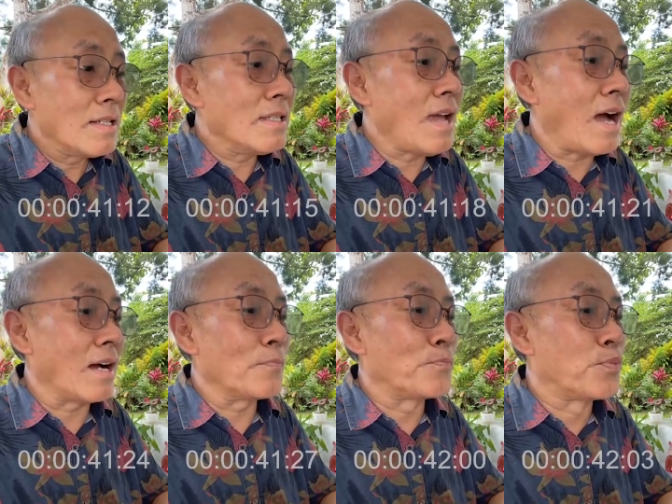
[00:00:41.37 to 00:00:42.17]

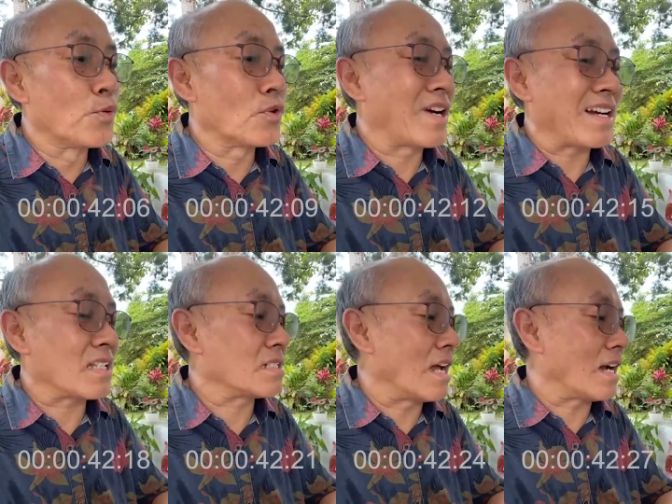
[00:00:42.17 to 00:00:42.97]
yang bukan
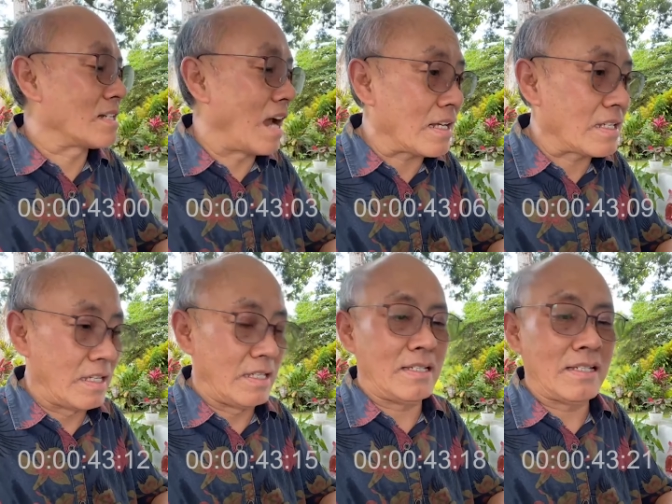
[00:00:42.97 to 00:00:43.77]
saudara
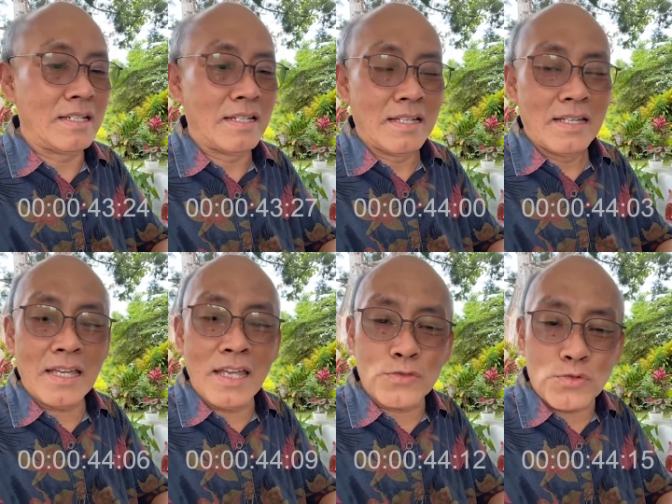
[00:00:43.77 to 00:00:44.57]
daging
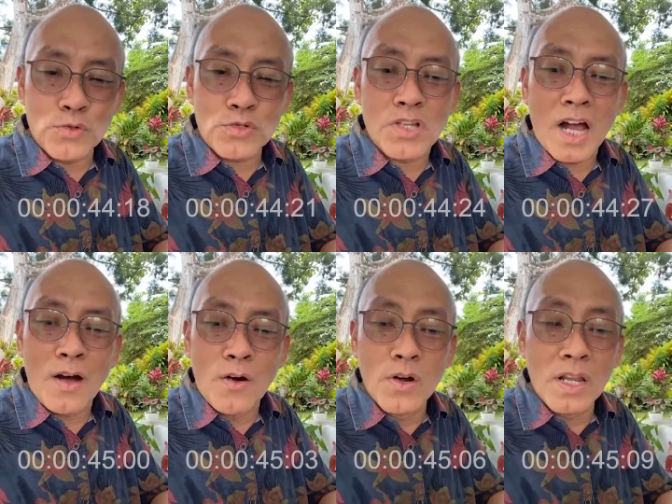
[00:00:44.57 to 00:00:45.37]
itu
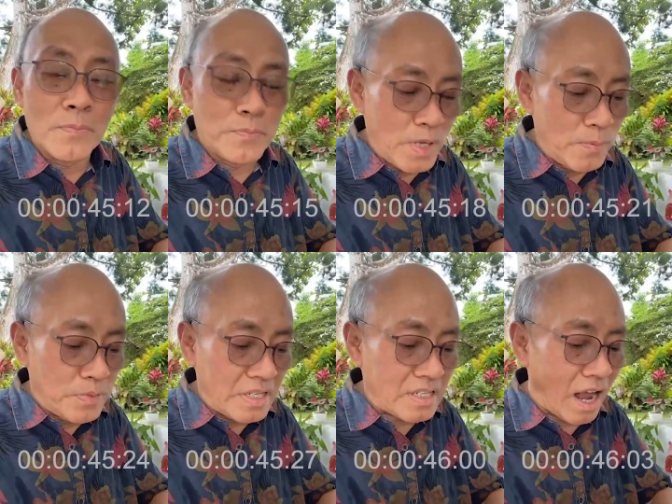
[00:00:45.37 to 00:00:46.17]
jauh lebih
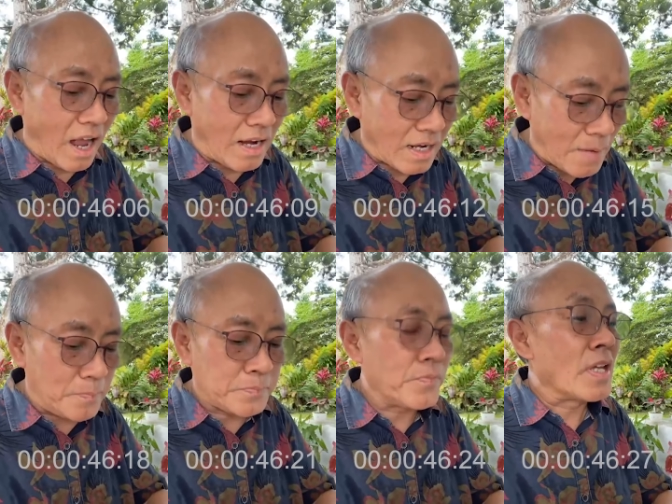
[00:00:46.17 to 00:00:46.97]
bisa
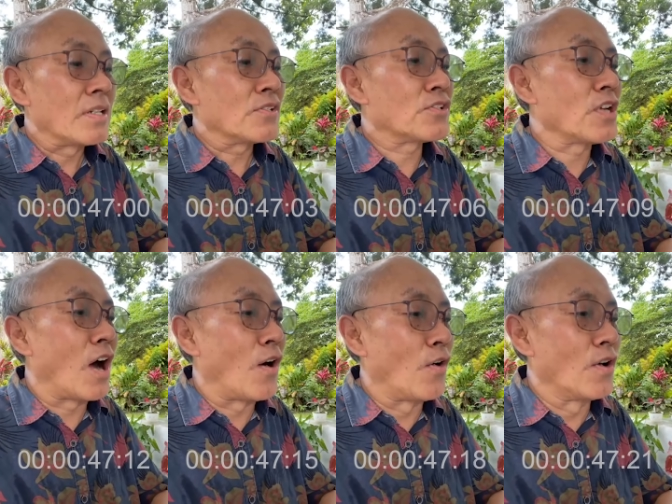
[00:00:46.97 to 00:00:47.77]
akrab,
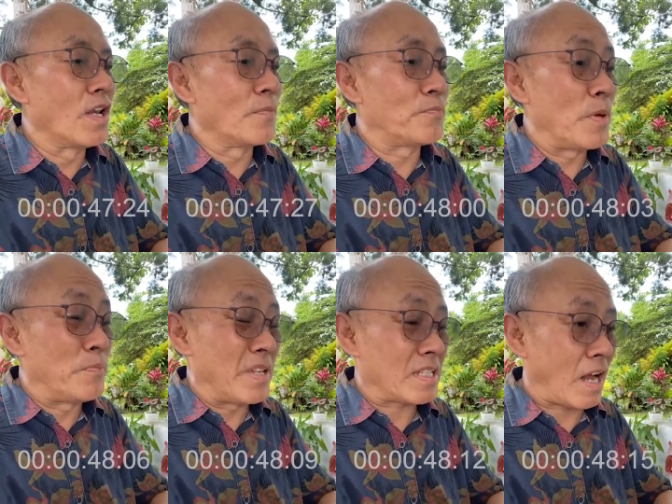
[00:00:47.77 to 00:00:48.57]
jauh lebih
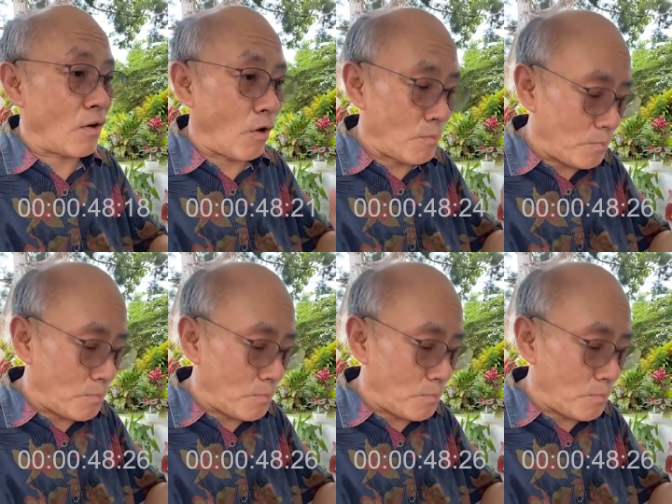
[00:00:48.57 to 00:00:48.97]
bisa